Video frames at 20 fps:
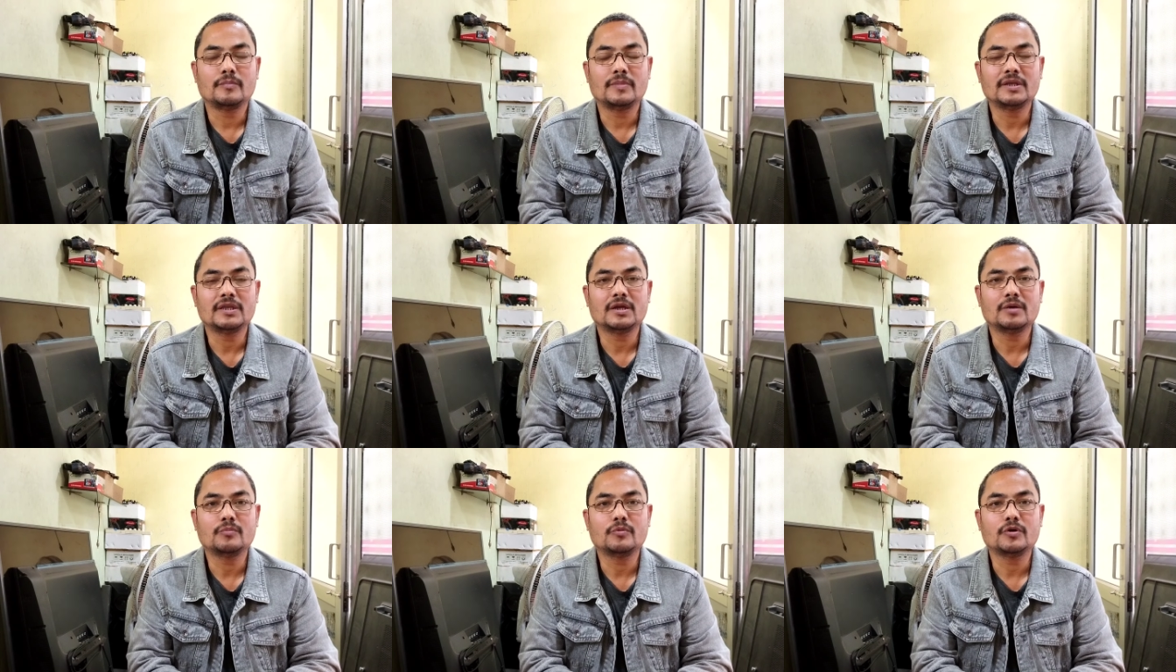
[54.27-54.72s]

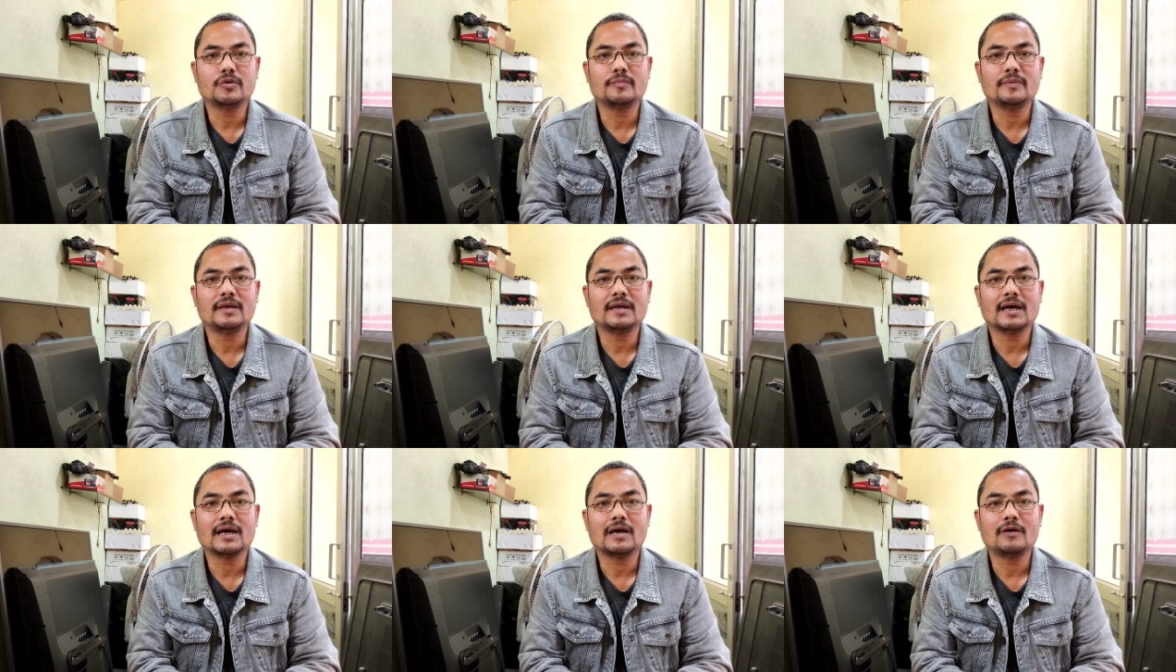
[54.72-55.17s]
मदरबोर्ड
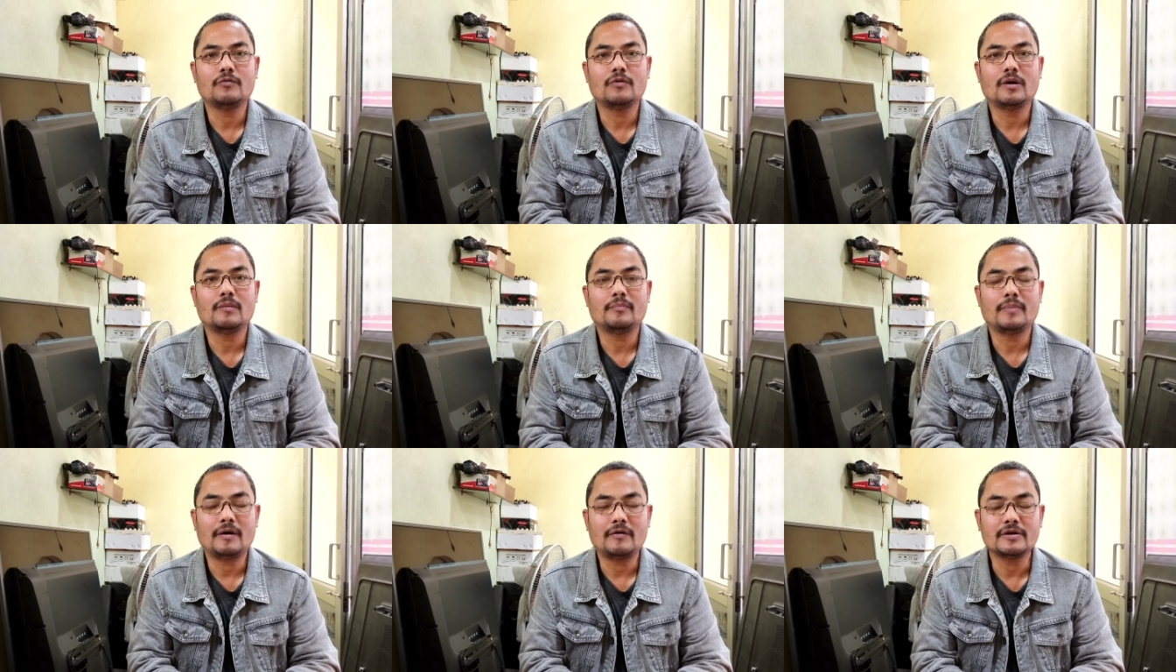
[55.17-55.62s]
में लगा
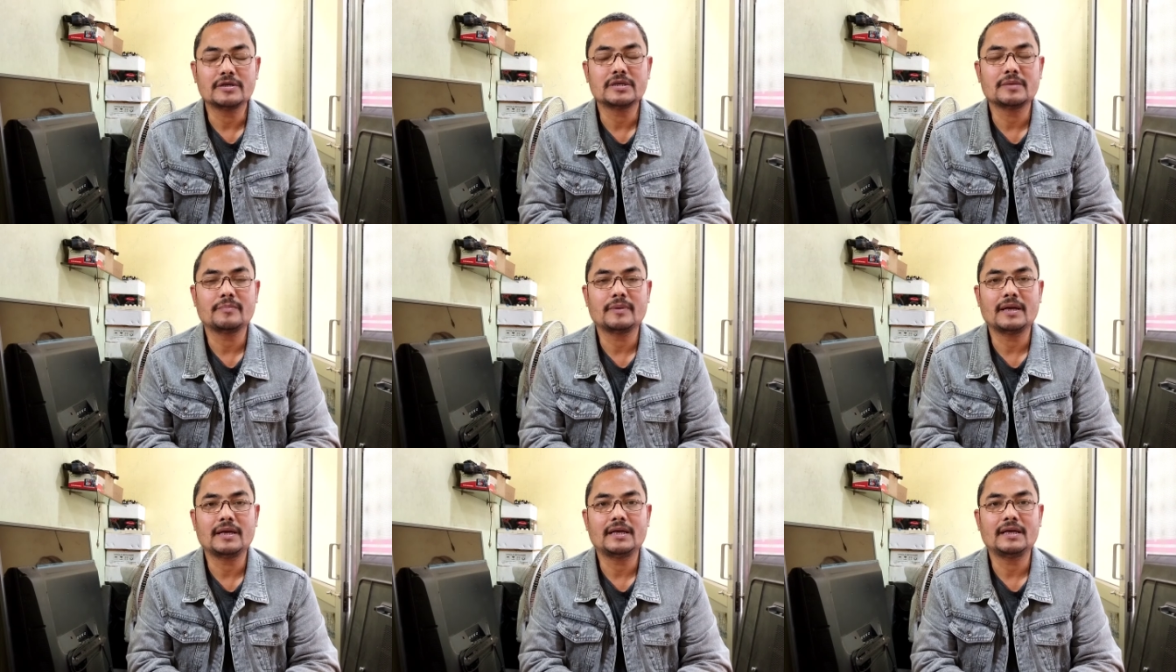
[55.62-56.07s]
हुआ पावर
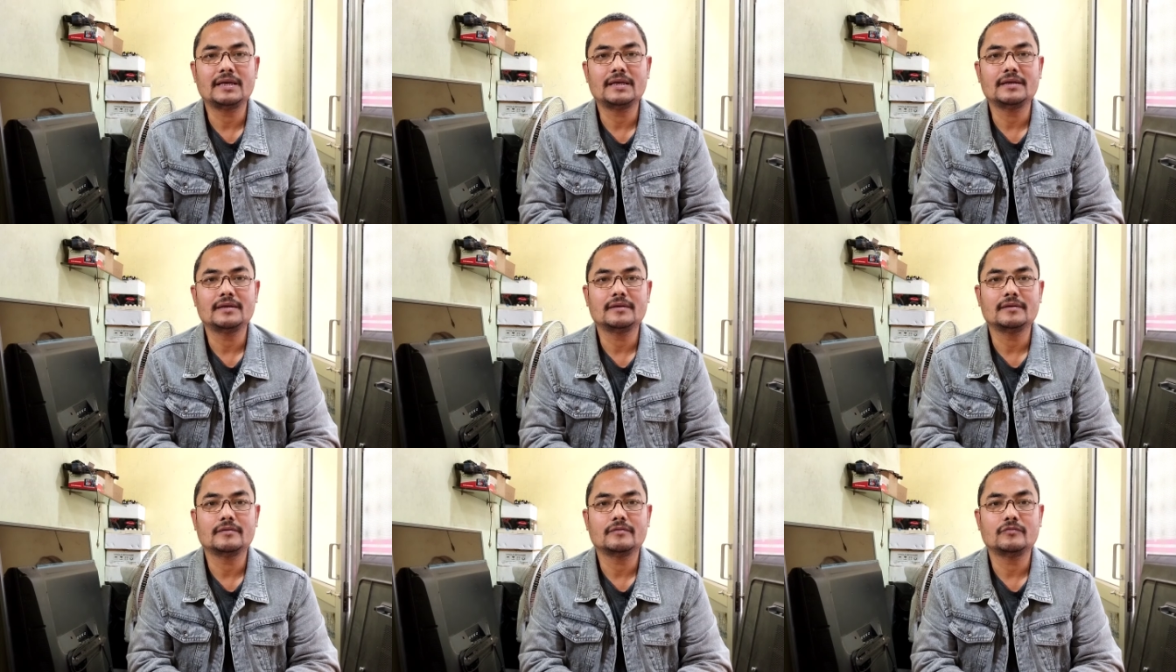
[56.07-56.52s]
सप्लाई
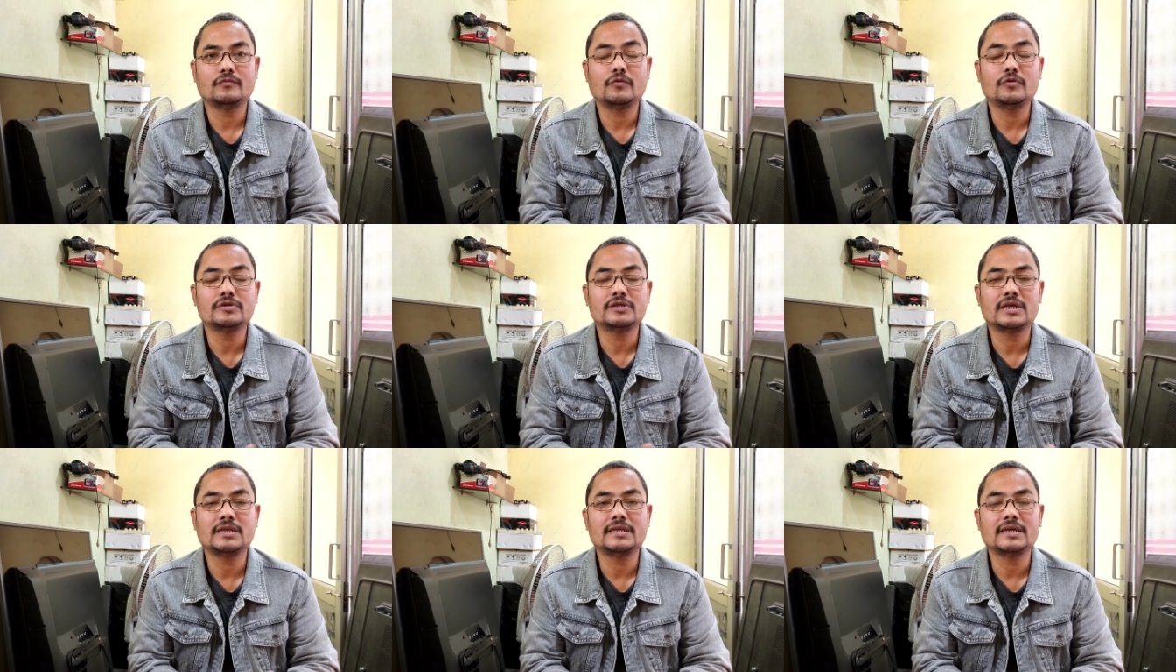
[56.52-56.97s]
है
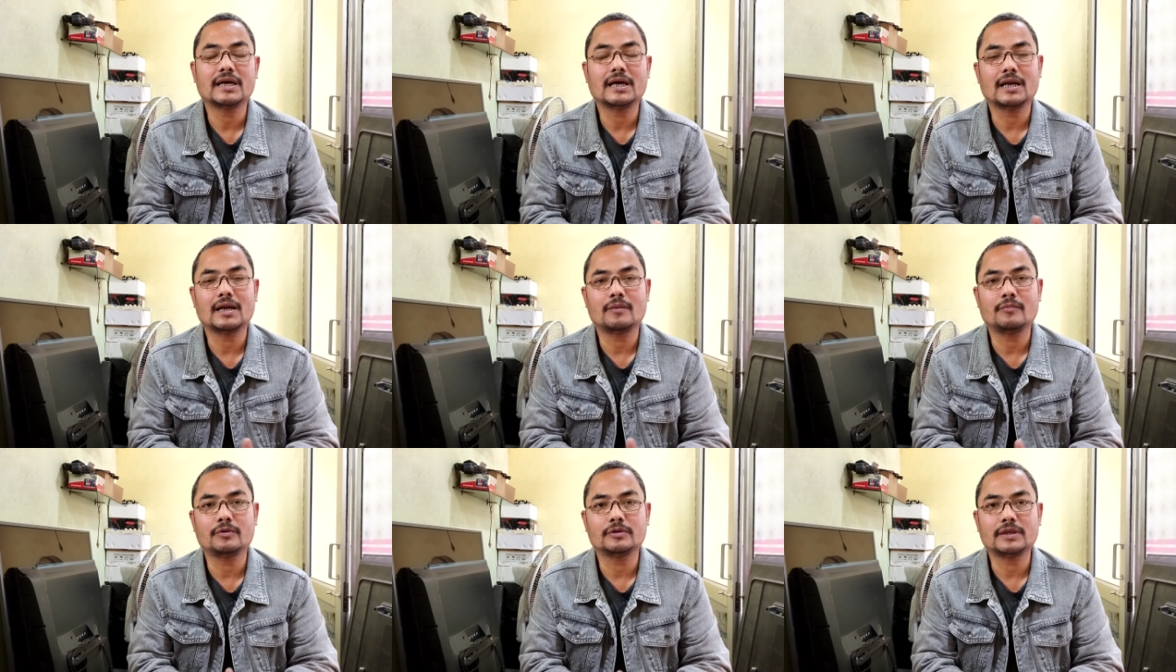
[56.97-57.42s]
वो जल्दी
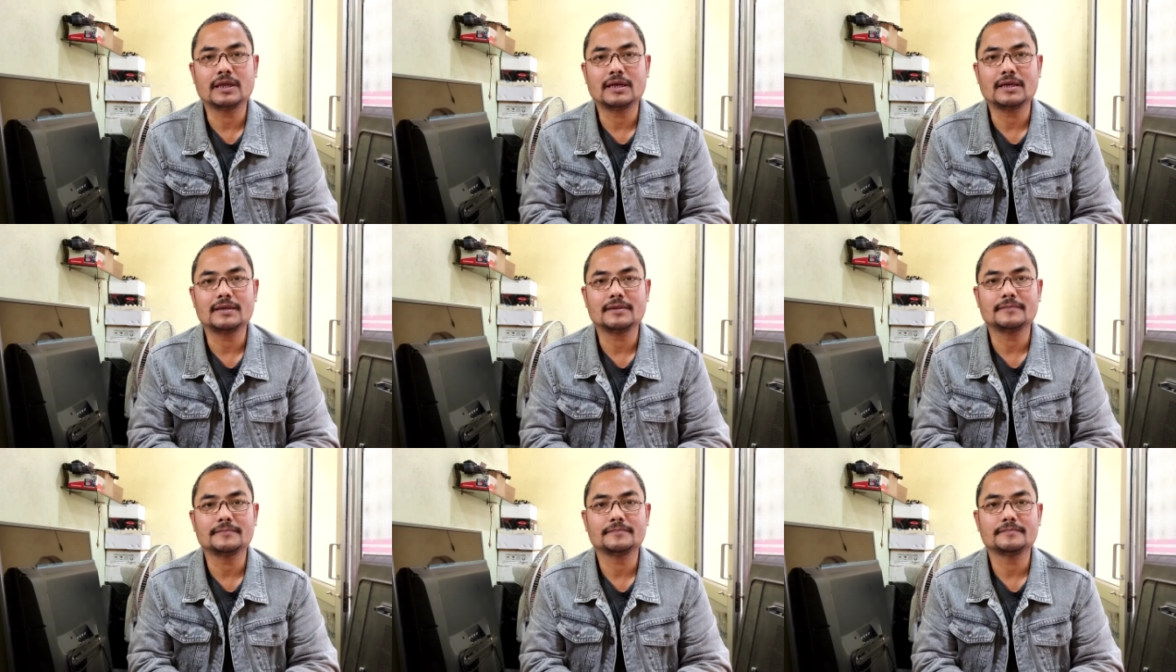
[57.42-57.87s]
ख़राब होता
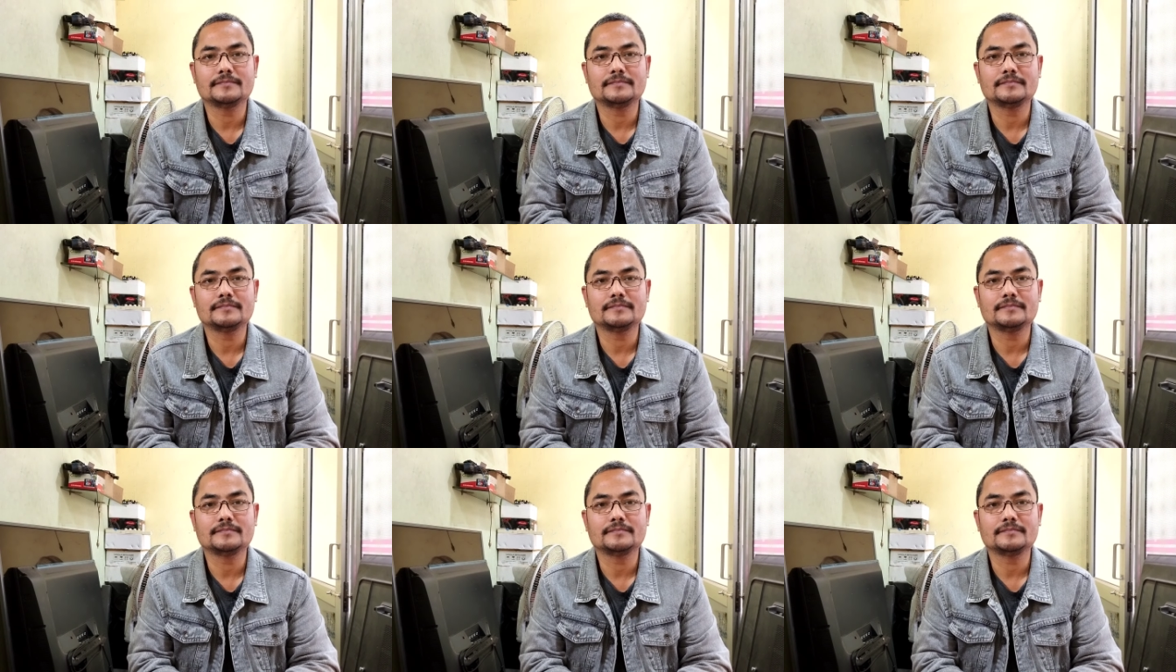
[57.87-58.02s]
है